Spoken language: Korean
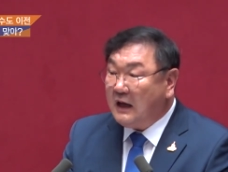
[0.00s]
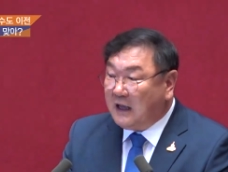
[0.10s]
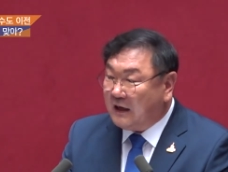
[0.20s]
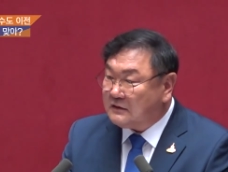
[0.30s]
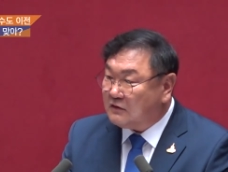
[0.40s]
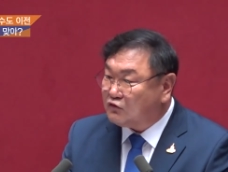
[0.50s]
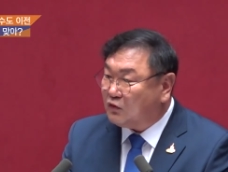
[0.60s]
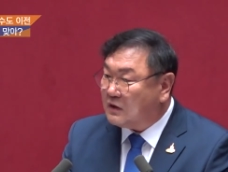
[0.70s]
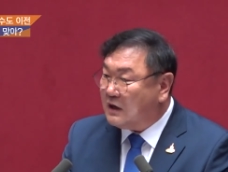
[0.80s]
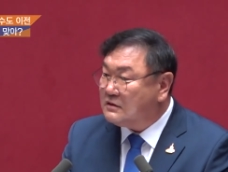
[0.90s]

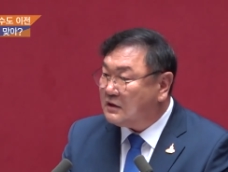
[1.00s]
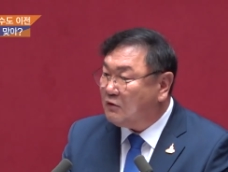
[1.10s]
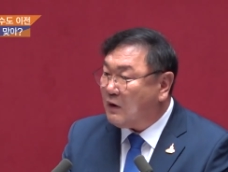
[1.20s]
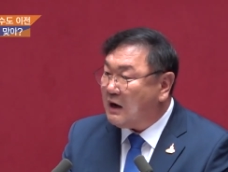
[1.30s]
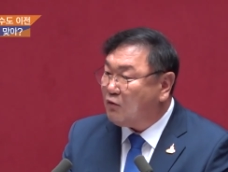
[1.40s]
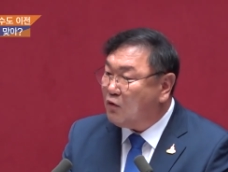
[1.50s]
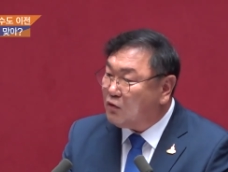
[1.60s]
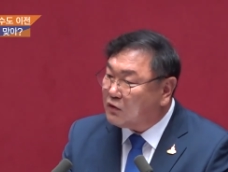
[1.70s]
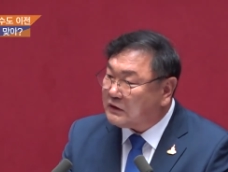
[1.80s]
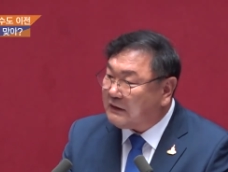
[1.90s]
행정수도 건설과
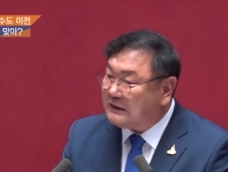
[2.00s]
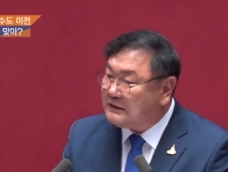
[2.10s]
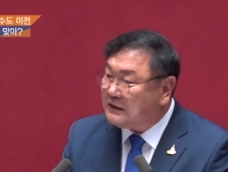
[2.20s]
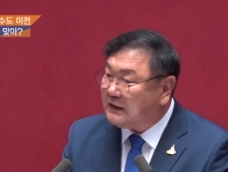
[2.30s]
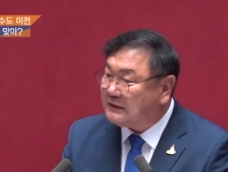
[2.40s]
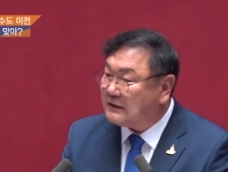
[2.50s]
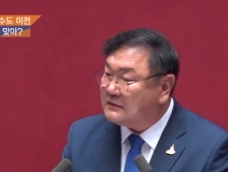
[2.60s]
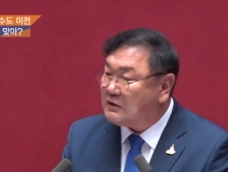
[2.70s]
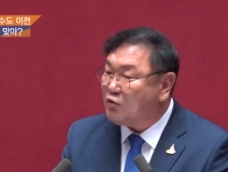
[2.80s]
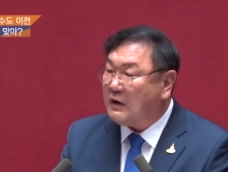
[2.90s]
공공기관 이전에 따른
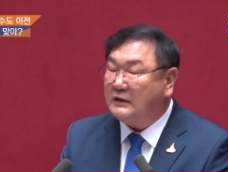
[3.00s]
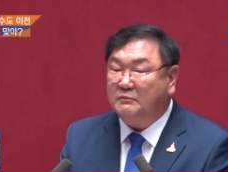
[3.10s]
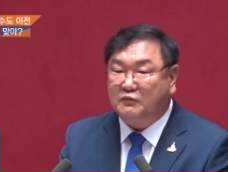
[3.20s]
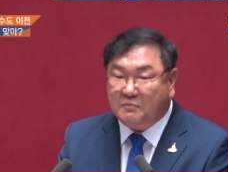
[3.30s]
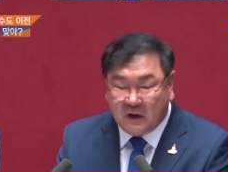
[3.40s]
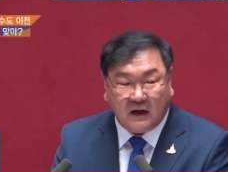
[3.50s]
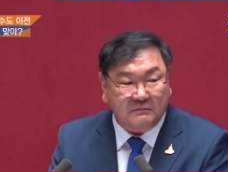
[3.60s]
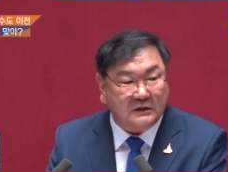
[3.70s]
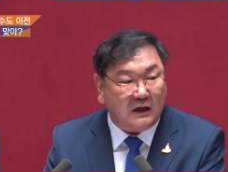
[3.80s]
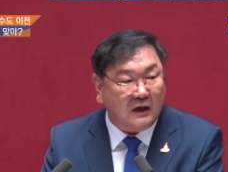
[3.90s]
성과는
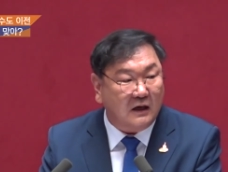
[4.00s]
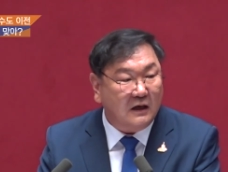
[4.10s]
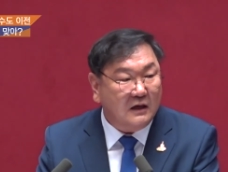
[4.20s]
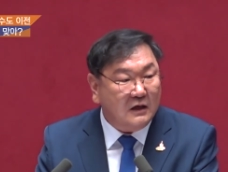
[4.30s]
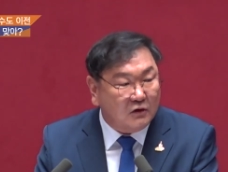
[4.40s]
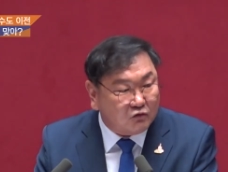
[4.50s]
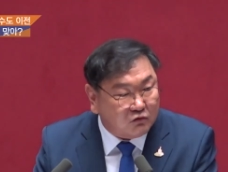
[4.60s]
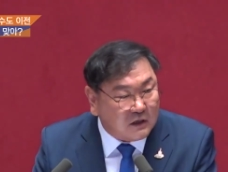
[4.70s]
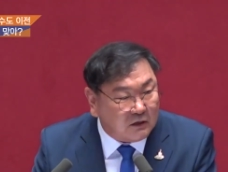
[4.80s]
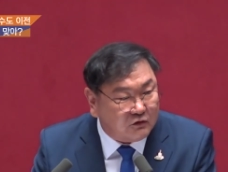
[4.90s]
분명합니다.
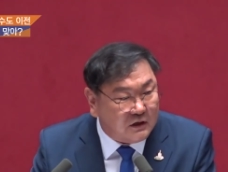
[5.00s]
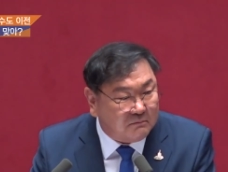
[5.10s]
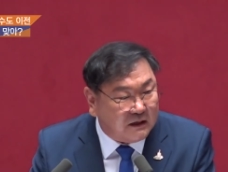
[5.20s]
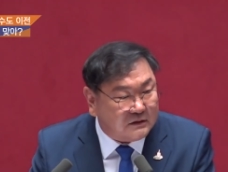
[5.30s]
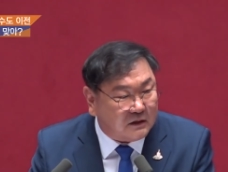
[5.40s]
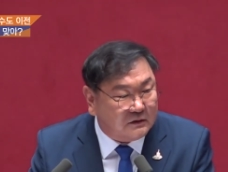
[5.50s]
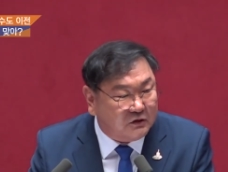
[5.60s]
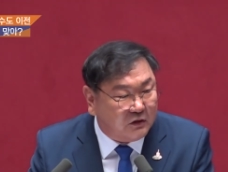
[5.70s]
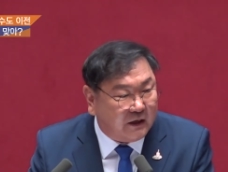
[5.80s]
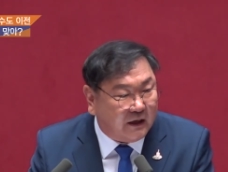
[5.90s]

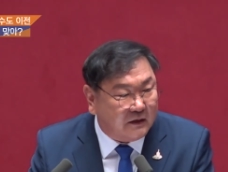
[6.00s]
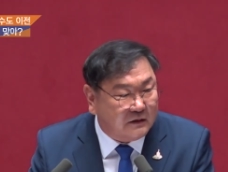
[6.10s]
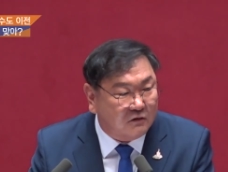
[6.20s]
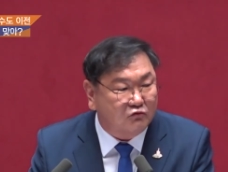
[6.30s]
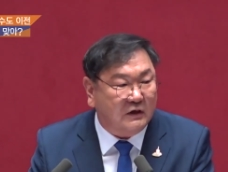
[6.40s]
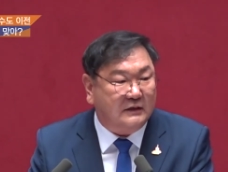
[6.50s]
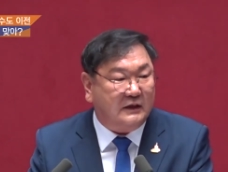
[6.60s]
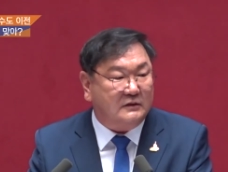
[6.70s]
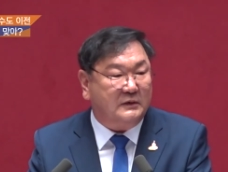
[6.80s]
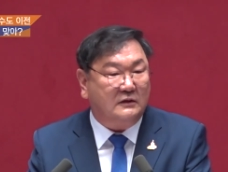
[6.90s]
국가균형발전위원회 연구에
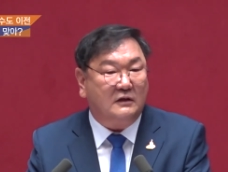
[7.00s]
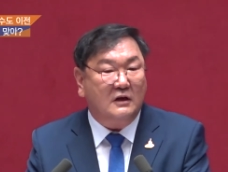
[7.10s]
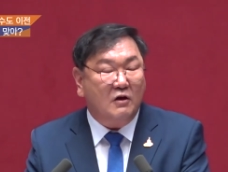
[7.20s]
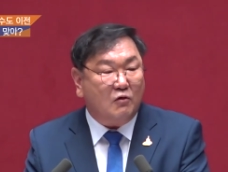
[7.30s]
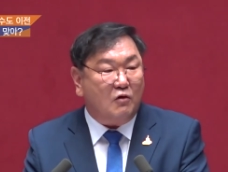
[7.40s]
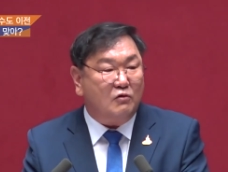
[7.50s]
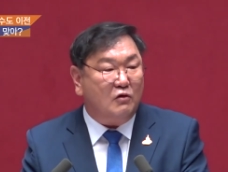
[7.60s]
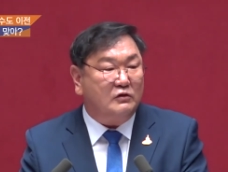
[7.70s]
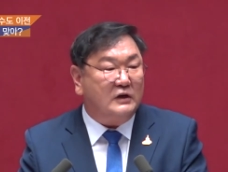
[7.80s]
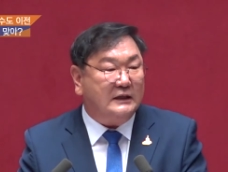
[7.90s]
따르면
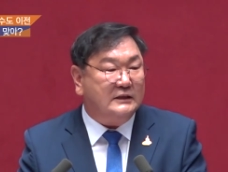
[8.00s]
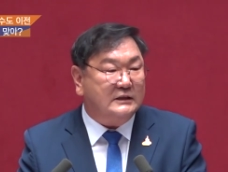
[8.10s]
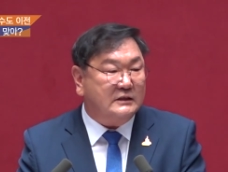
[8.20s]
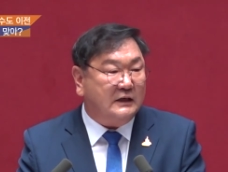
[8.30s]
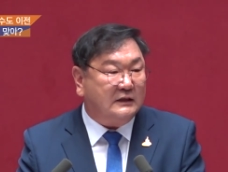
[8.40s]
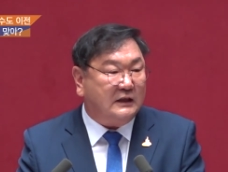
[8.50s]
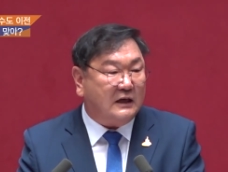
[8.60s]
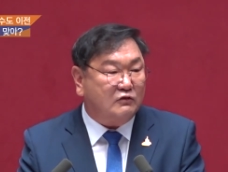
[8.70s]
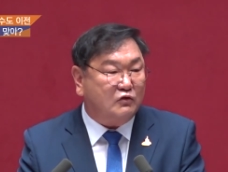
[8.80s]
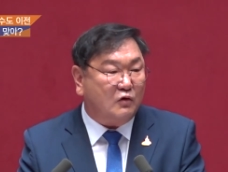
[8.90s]
공공기관 이전에
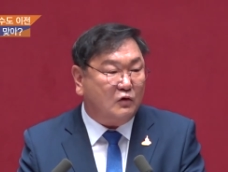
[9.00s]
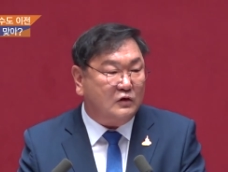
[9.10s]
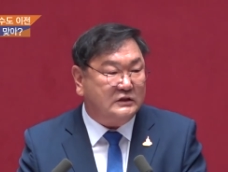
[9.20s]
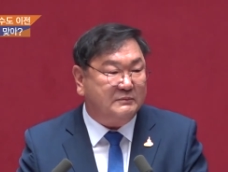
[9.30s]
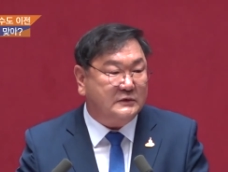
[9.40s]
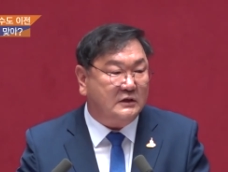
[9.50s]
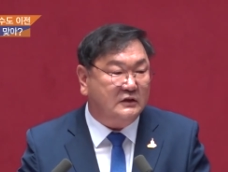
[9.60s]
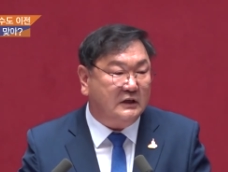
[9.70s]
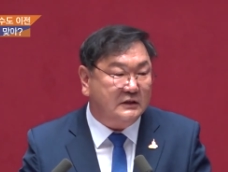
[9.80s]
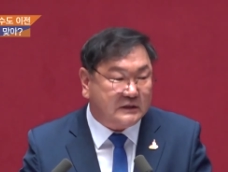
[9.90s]
따라 수도권
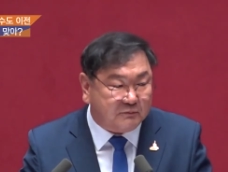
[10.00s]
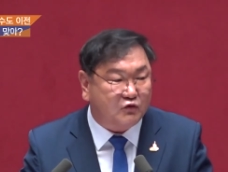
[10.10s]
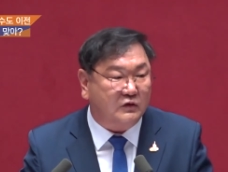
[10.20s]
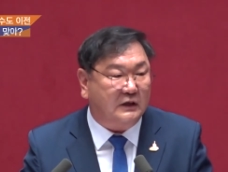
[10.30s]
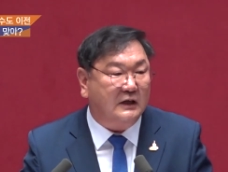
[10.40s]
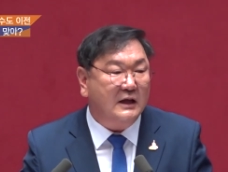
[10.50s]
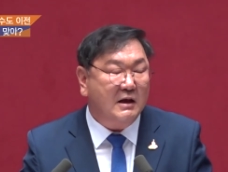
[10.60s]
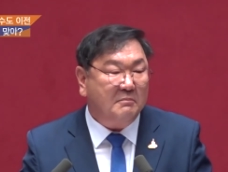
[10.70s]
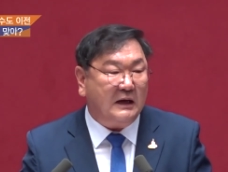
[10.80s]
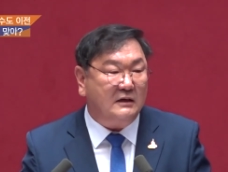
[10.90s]
집중이, 집중이
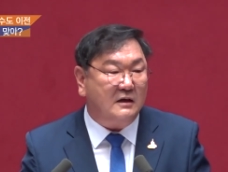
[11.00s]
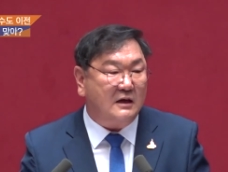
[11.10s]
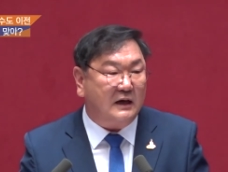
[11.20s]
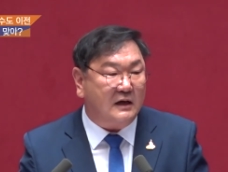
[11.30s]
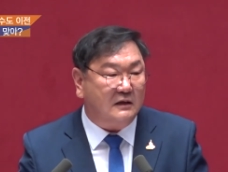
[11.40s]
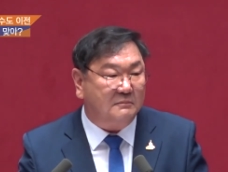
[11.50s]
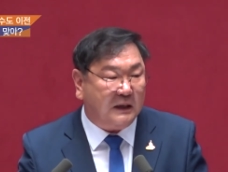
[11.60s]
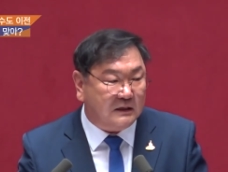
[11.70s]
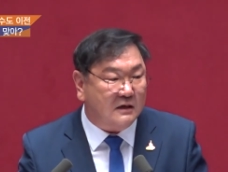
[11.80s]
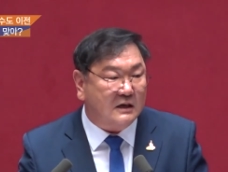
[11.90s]
8년가량,
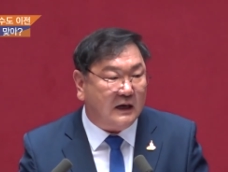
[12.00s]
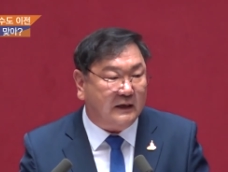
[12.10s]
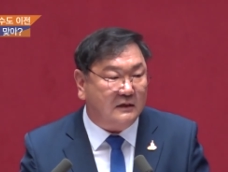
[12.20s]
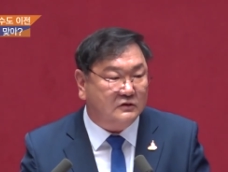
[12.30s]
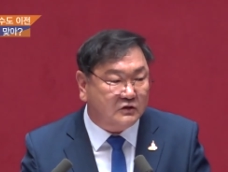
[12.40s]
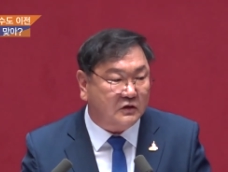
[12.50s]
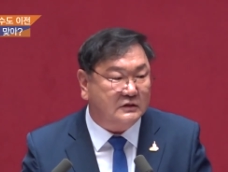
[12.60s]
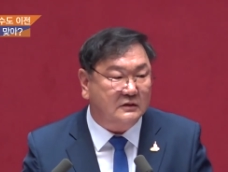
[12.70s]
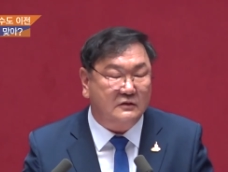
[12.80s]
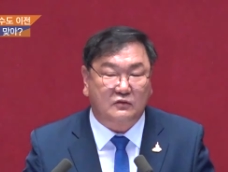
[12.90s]
8년가량
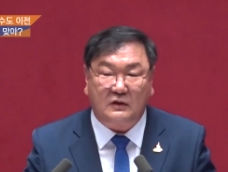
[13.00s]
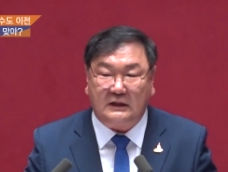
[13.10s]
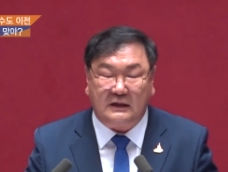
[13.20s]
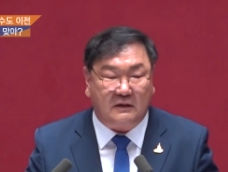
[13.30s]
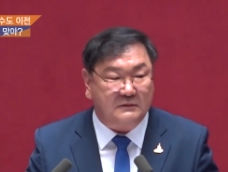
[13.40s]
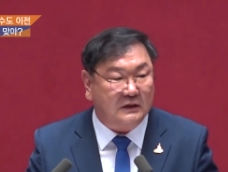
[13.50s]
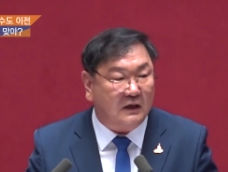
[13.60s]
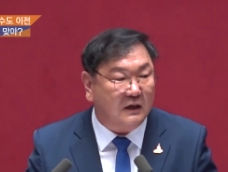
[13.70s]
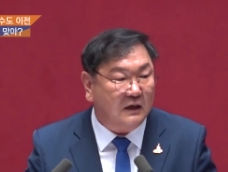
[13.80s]
늦춰진 것으로 나타납니다.